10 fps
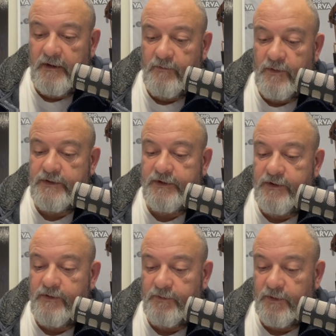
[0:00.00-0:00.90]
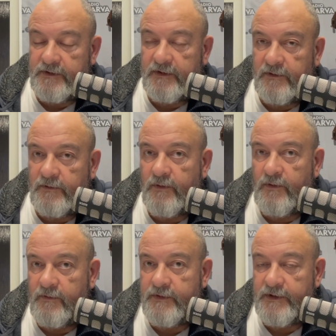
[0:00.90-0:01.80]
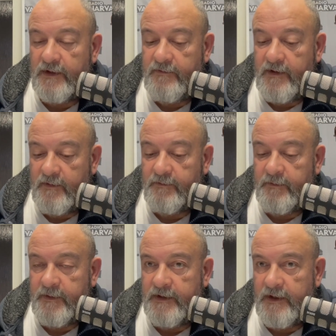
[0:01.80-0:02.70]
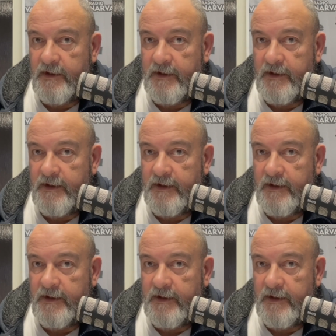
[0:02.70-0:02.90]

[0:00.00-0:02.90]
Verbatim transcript: Может, ее просто на другого человека поменяли,